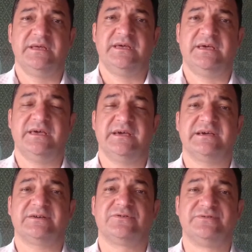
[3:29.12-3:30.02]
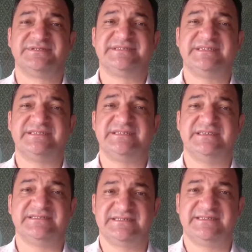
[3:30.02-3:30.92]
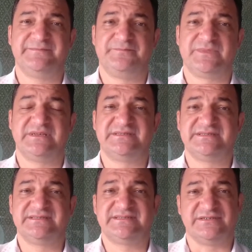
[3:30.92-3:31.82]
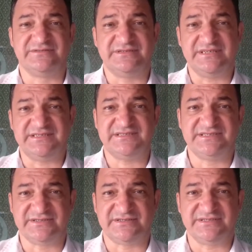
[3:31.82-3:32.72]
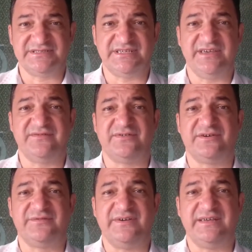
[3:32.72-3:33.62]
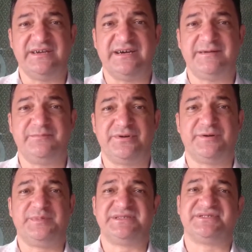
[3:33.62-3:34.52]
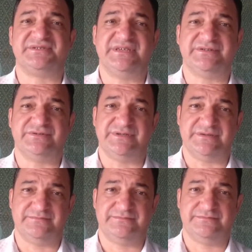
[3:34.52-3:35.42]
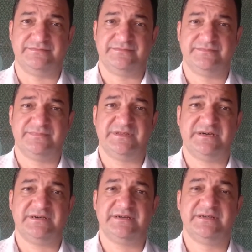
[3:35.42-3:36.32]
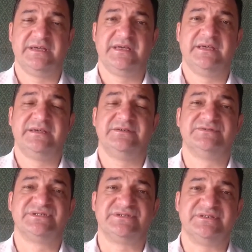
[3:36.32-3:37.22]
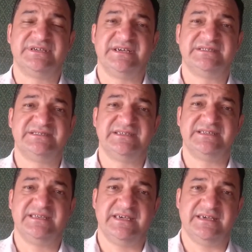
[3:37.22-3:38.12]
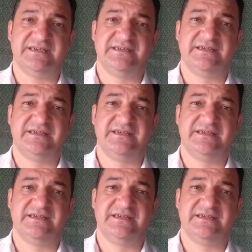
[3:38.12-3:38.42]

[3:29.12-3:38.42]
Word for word: é, com certeza são decisões que envolvem a própria sonhadora, tá? O sonho quer dizer que